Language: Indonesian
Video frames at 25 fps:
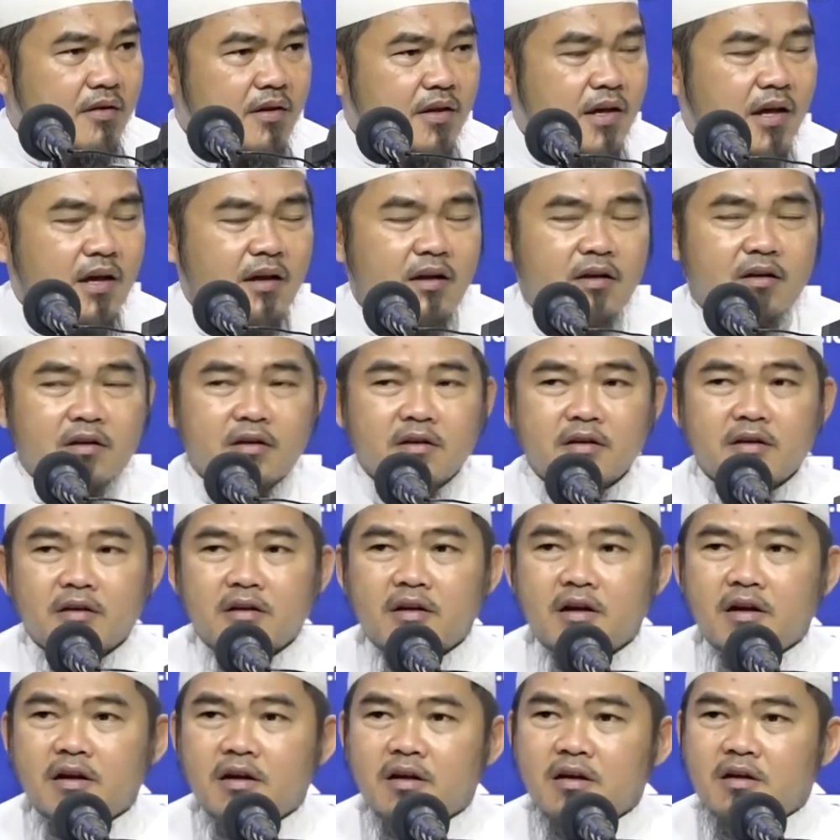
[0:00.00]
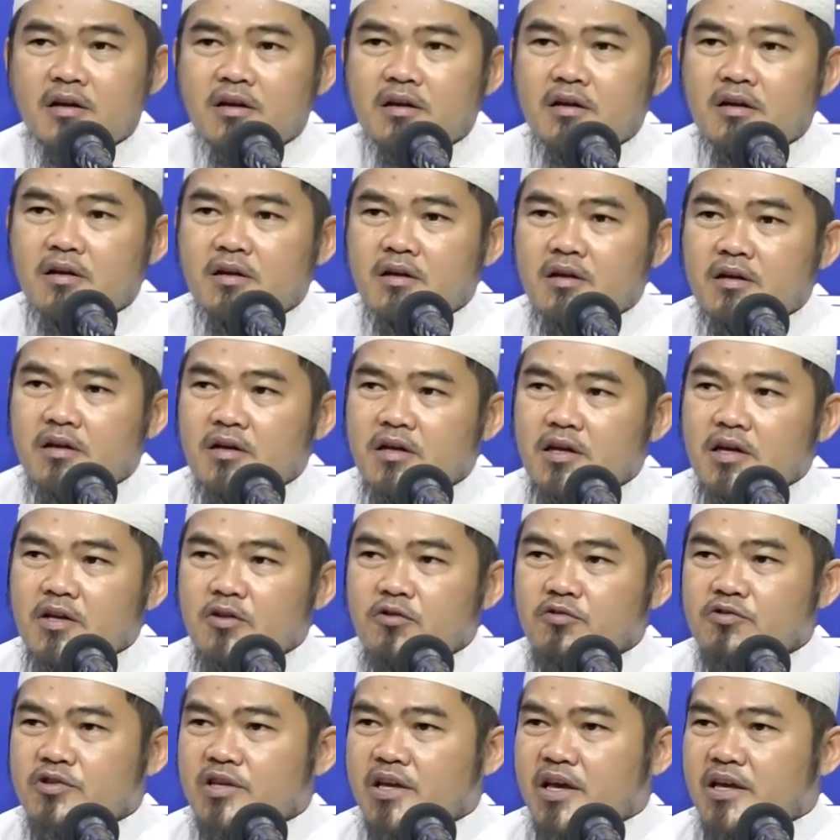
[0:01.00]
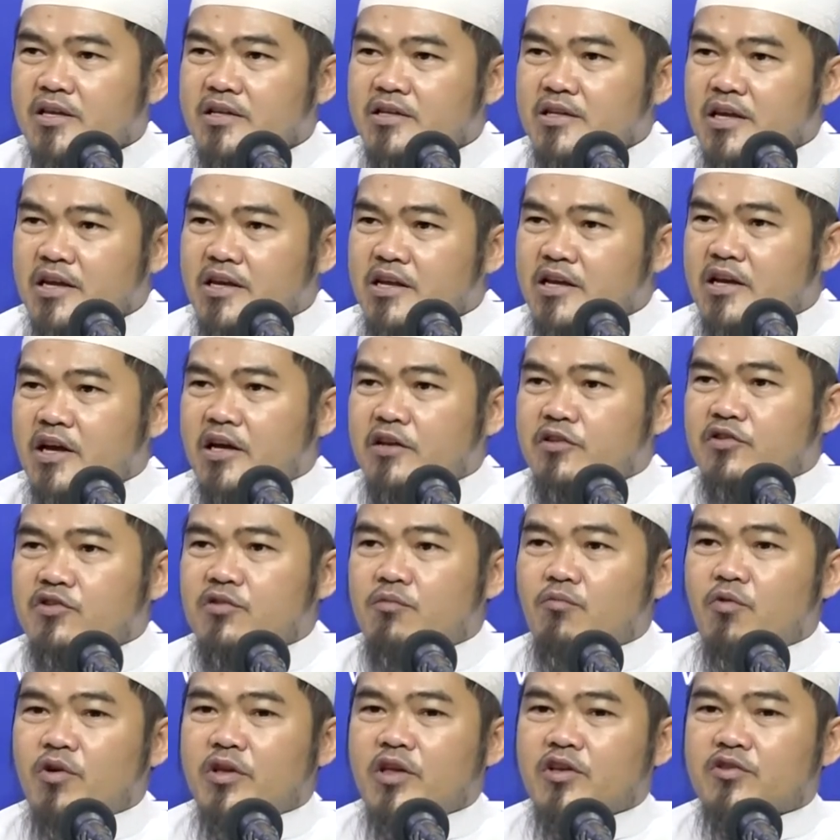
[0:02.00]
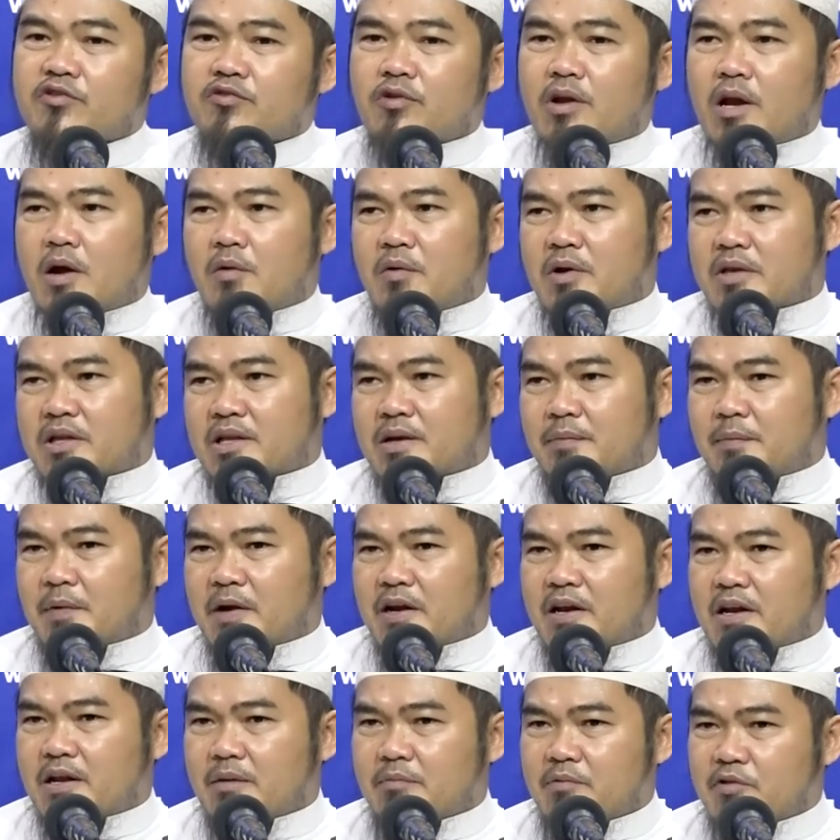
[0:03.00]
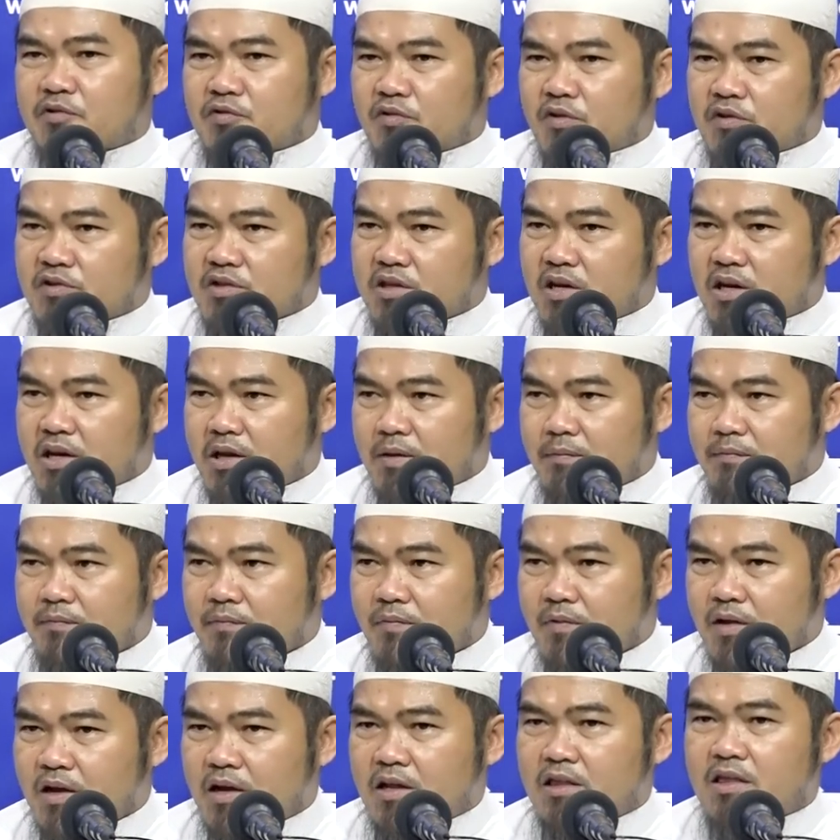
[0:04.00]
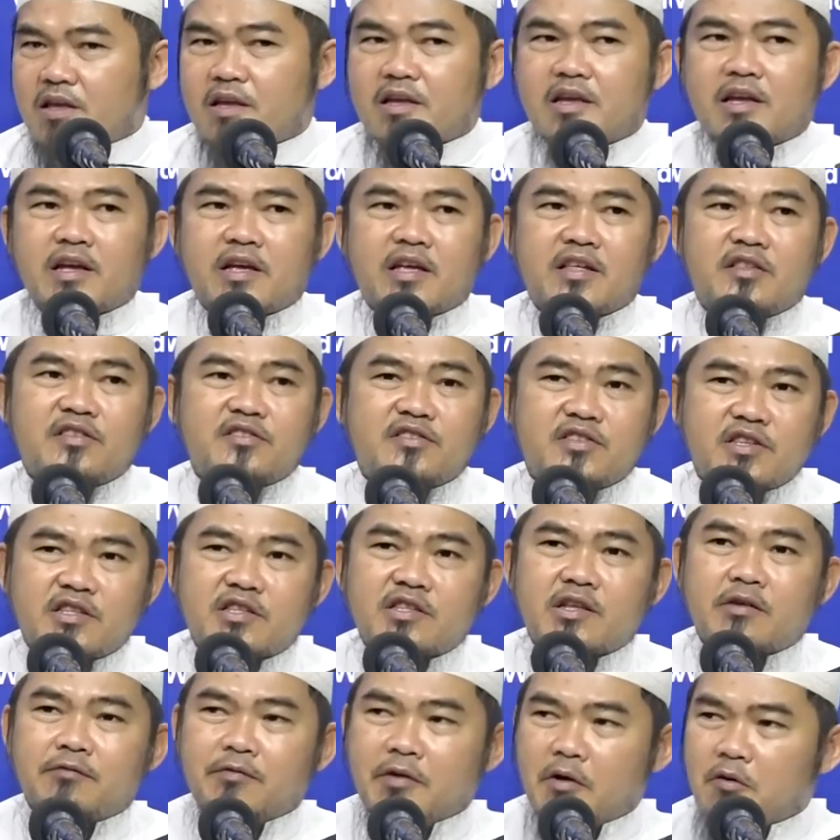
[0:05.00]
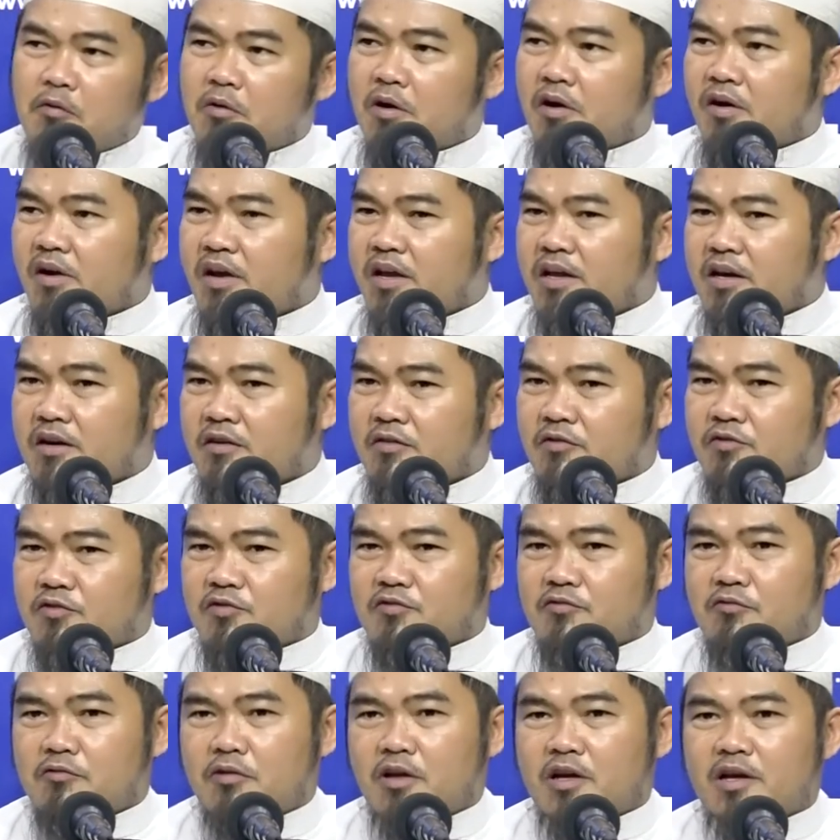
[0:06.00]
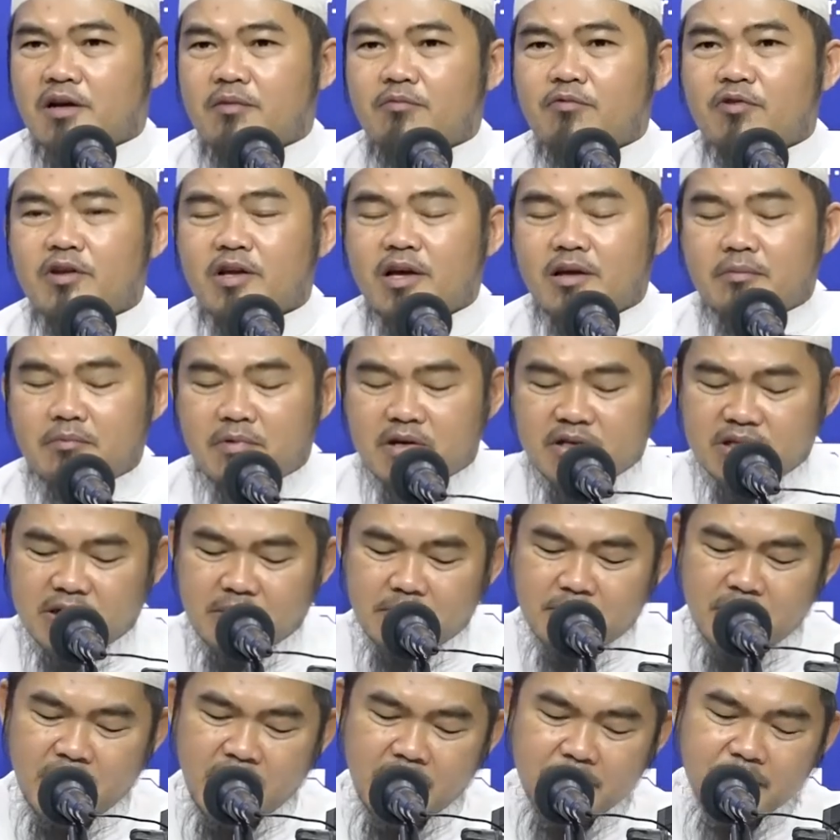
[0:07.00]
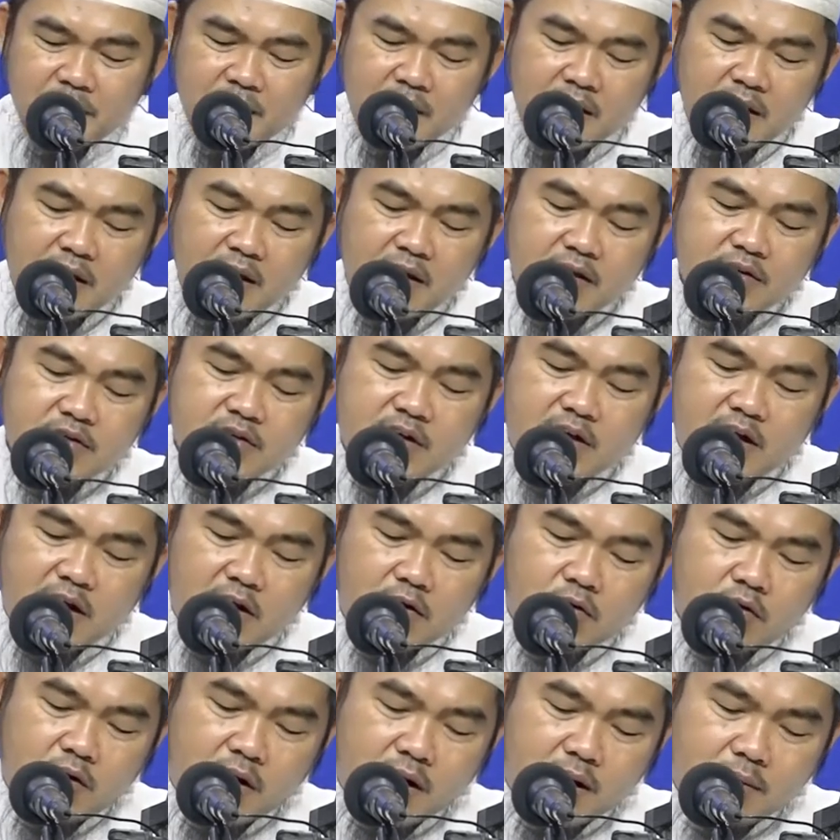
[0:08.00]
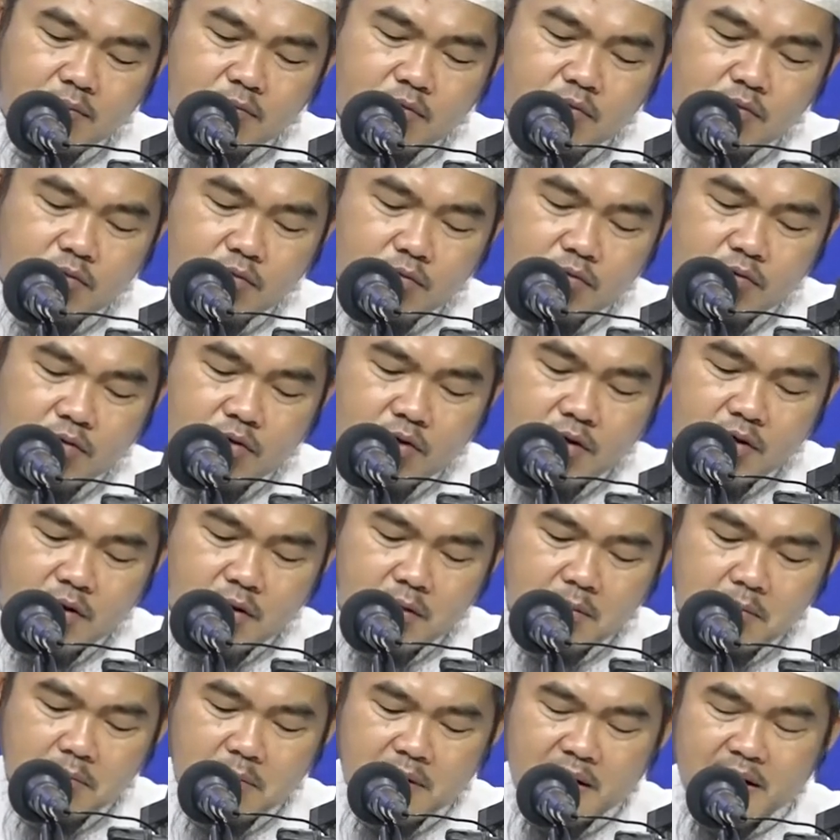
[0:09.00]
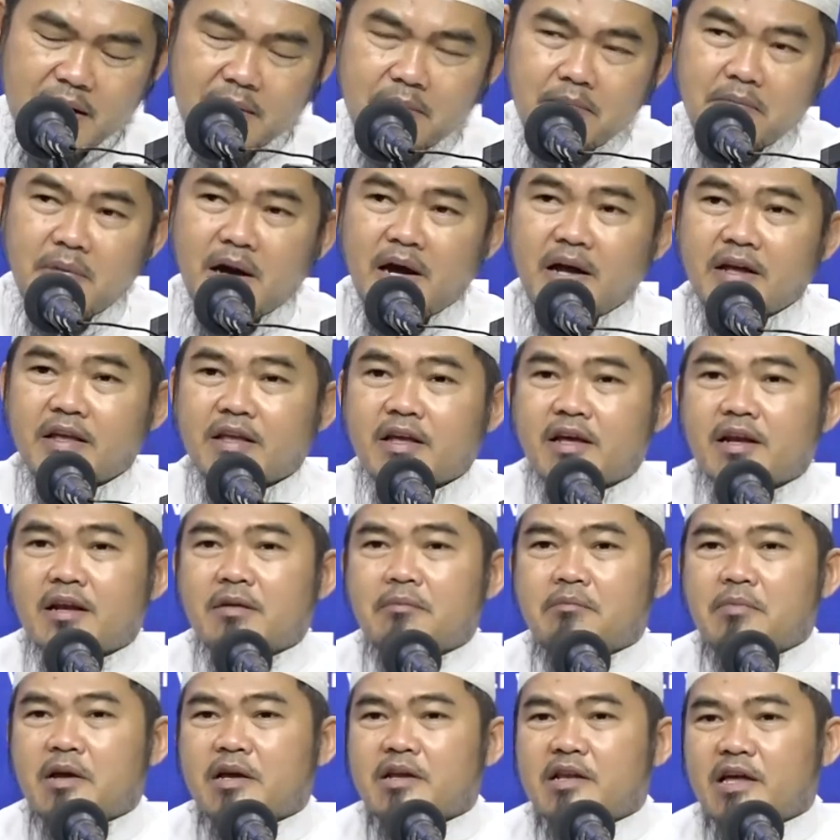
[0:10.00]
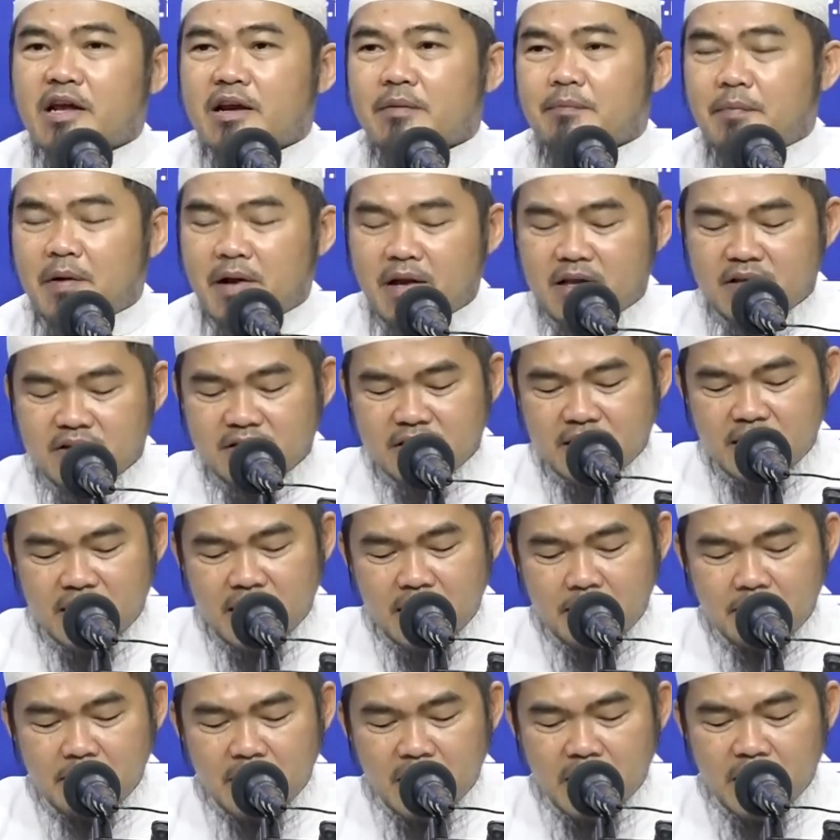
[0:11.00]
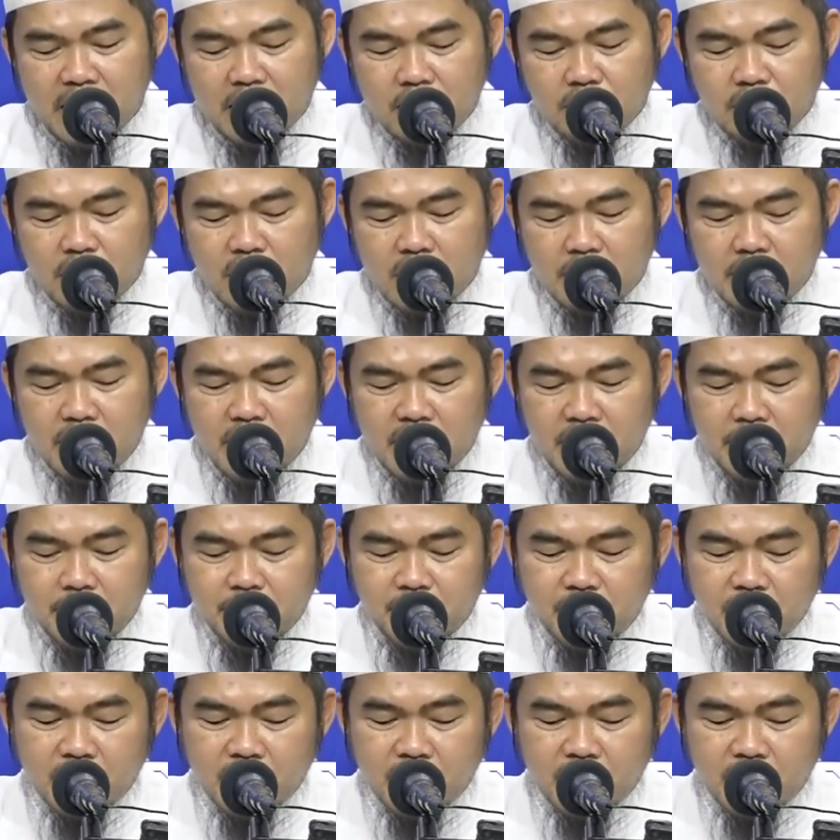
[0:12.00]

ya itu saya jadikan semuanya sholawat kepada Nabi SAW katanya in zidta fahuwa khair Rasulullah kemudian bersabda jikalau kamu menambahnya lebih daripada setengah maka itu lebih